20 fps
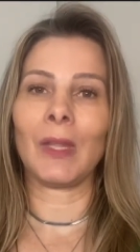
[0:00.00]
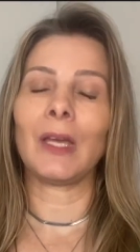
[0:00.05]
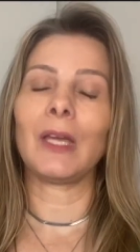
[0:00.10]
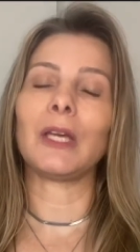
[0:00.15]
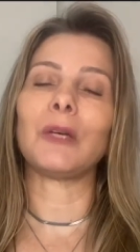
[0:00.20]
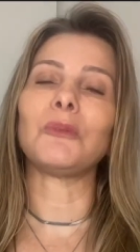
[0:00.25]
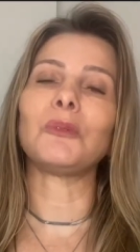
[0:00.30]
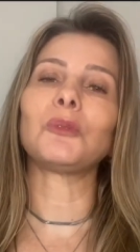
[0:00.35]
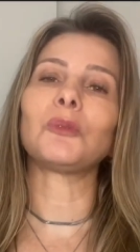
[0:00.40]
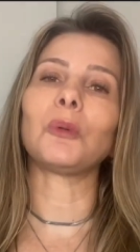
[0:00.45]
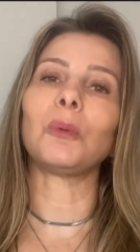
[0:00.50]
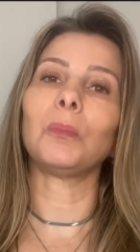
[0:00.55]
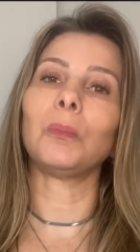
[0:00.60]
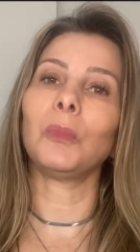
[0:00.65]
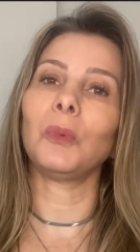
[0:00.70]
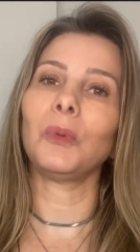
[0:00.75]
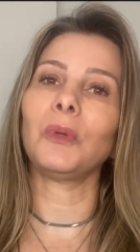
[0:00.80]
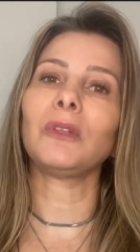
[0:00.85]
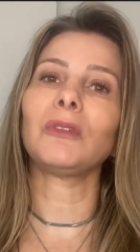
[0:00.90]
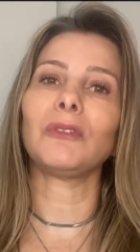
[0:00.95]
Eu estou
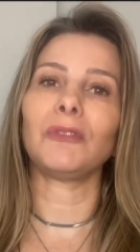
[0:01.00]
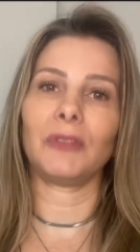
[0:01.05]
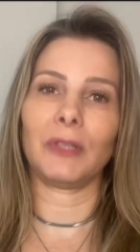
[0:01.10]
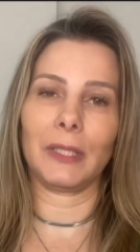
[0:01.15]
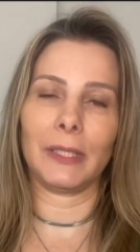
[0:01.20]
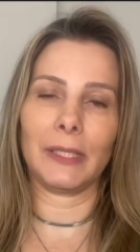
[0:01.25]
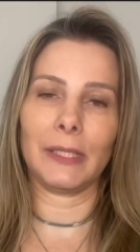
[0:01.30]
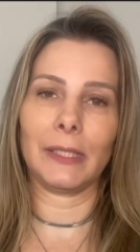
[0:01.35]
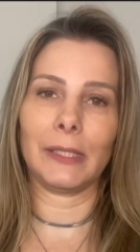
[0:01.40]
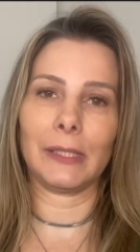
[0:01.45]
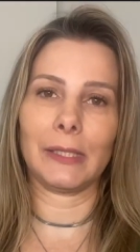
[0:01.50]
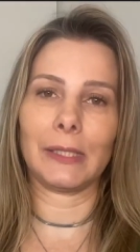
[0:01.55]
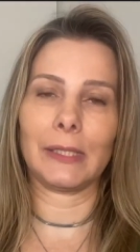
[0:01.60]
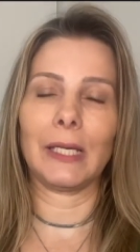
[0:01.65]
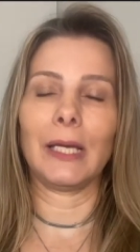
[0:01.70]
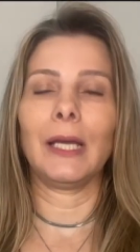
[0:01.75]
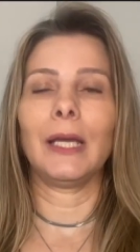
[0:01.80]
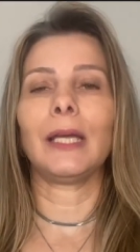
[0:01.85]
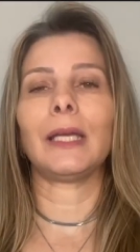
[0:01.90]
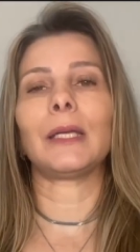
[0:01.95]
muito feliz
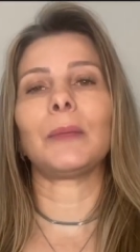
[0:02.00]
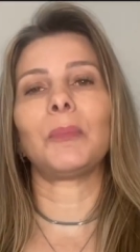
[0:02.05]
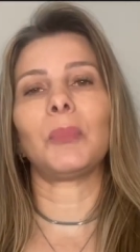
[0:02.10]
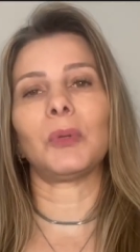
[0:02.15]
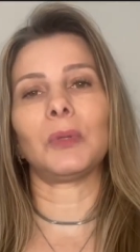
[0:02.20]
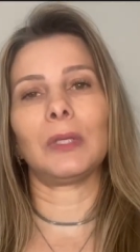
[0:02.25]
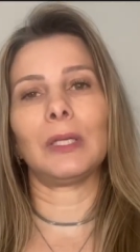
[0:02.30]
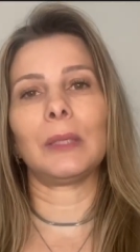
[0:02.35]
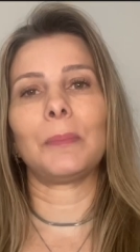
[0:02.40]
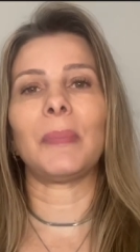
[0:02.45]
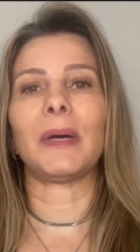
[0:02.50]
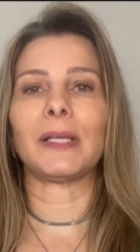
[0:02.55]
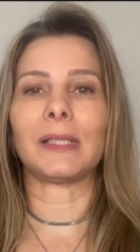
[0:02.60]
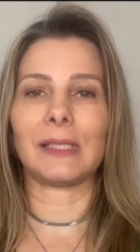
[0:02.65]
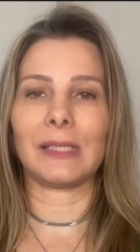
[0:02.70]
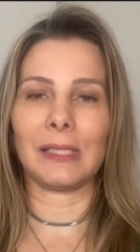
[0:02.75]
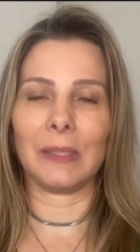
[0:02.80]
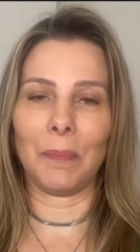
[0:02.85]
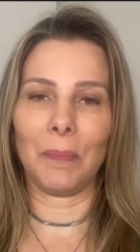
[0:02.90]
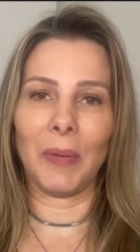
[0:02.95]
em poder
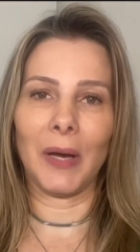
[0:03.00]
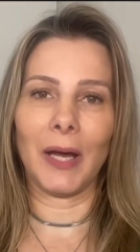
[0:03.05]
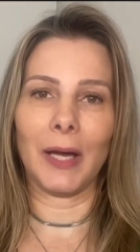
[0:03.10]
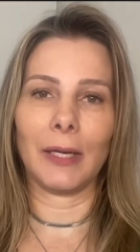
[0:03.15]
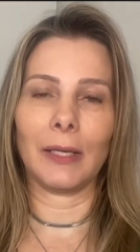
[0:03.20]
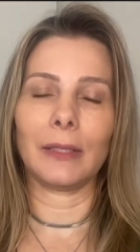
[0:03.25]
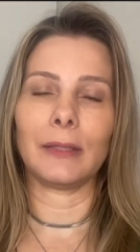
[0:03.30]
participar